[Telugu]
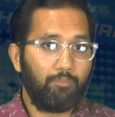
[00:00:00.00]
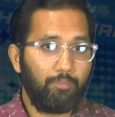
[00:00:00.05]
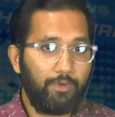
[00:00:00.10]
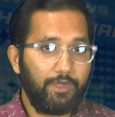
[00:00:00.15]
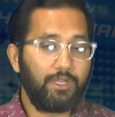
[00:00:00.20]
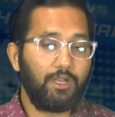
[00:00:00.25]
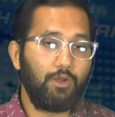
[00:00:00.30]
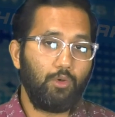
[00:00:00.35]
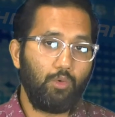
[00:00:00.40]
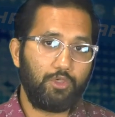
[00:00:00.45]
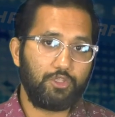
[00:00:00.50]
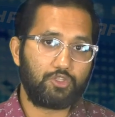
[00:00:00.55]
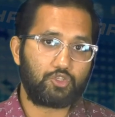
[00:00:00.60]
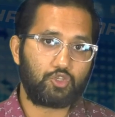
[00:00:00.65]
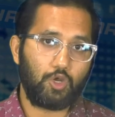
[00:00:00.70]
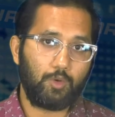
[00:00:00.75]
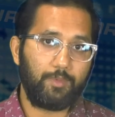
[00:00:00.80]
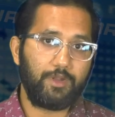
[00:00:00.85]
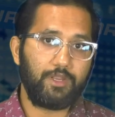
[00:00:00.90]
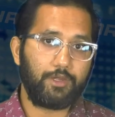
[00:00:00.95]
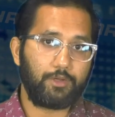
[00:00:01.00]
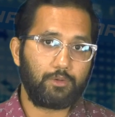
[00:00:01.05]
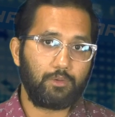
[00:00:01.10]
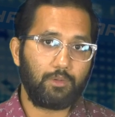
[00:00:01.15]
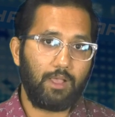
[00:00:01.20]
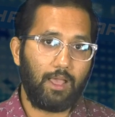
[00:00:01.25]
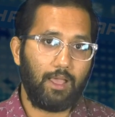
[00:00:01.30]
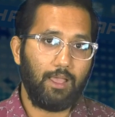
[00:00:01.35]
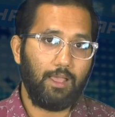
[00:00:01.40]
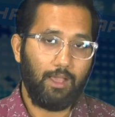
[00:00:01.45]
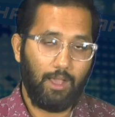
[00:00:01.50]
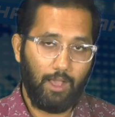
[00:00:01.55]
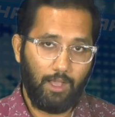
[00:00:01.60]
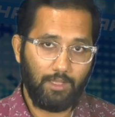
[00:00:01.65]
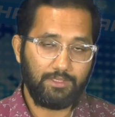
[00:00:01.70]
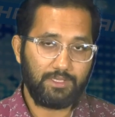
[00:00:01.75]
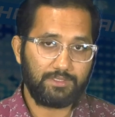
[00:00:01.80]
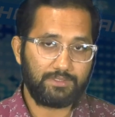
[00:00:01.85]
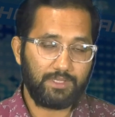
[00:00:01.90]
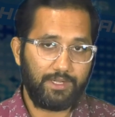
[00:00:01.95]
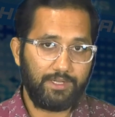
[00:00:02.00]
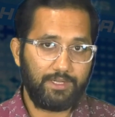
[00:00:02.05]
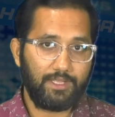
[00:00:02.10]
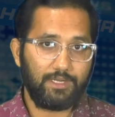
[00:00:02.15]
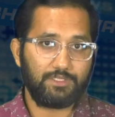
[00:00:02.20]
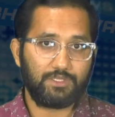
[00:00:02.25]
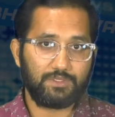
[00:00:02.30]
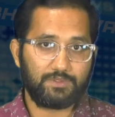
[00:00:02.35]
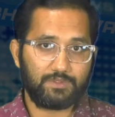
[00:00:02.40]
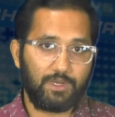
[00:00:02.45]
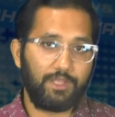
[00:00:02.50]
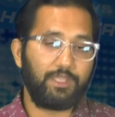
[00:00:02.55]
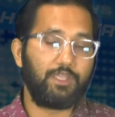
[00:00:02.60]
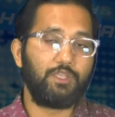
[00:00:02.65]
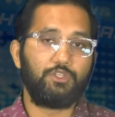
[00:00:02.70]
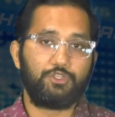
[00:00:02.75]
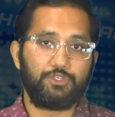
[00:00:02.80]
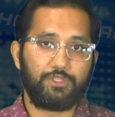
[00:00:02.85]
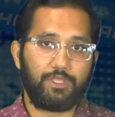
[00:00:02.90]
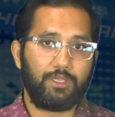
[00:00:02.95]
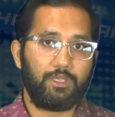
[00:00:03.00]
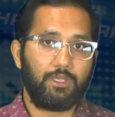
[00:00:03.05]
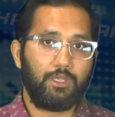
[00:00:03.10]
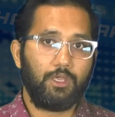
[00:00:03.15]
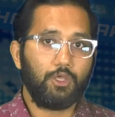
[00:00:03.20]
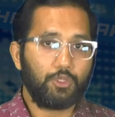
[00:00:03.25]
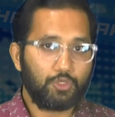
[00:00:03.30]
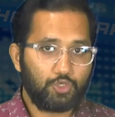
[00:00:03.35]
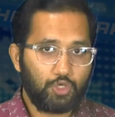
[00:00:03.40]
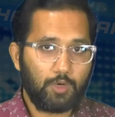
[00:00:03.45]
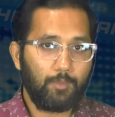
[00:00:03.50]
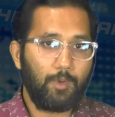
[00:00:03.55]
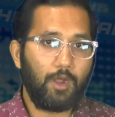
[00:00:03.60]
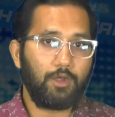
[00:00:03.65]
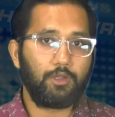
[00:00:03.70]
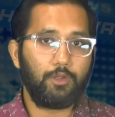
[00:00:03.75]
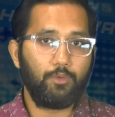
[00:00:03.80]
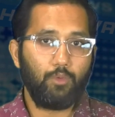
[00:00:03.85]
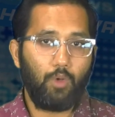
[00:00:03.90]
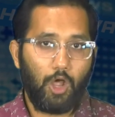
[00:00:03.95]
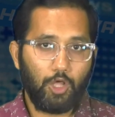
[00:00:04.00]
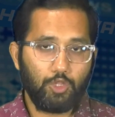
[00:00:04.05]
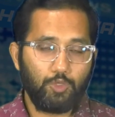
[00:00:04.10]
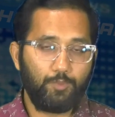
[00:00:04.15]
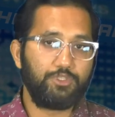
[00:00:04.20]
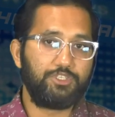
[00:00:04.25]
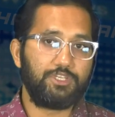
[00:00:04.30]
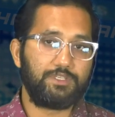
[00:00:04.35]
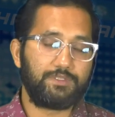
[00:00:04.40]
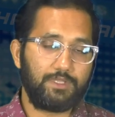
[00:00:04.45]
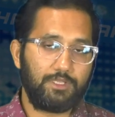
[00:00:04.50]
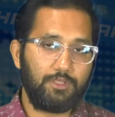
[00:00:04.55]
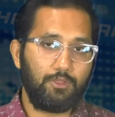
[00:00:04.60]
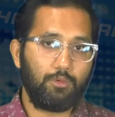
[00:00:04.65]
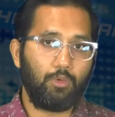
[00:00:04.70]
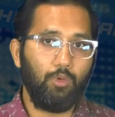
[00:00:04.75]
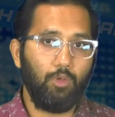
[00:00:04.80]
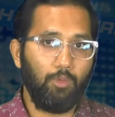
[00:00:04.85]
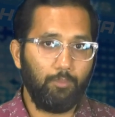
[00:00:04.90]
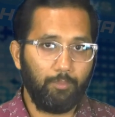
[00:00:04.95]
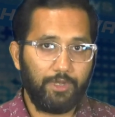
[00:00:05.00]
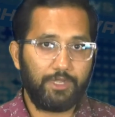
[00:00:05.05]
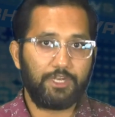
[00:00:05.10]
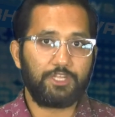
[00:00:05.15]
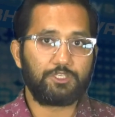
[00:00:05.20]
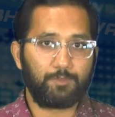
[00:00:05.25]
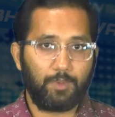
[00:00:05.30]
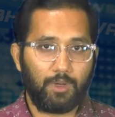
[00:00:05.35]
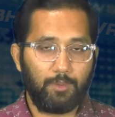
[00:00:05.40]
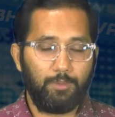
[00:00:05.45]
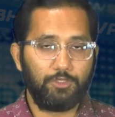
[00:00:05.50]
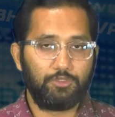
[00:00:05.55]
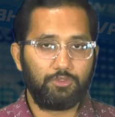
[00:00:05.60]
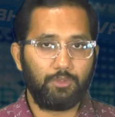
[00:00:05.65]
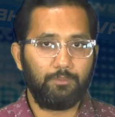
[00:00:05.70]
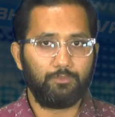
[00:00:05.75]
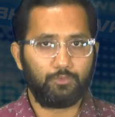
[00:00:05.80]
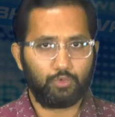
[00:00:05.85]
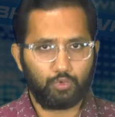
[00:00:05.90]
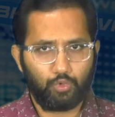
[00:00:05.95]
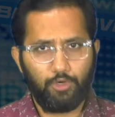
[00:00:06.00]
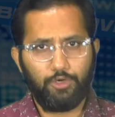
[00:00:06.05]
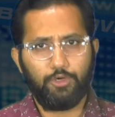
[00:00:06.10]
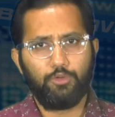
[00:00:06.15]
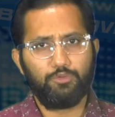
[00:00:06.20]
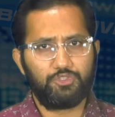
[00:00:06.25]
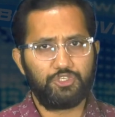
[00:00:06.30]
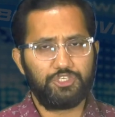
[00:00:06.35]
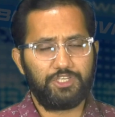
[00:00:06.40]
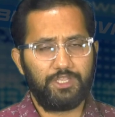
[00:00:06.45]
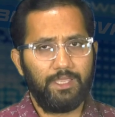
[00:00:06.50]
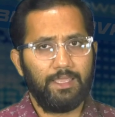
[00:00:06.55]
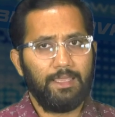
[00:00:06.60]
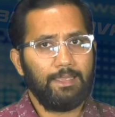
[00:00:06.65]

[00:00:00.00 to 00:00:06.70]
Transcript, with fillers: బ్రిటన్లోకి చొరబడినట్లుగా ఆ దేశ ఇంటెలిజెన్స్ లెక్కించింది చొరబాట్లను అదుపు చేసేందుకు బ్రిటిష్ ప్రభుత్వం తొలి నుంచి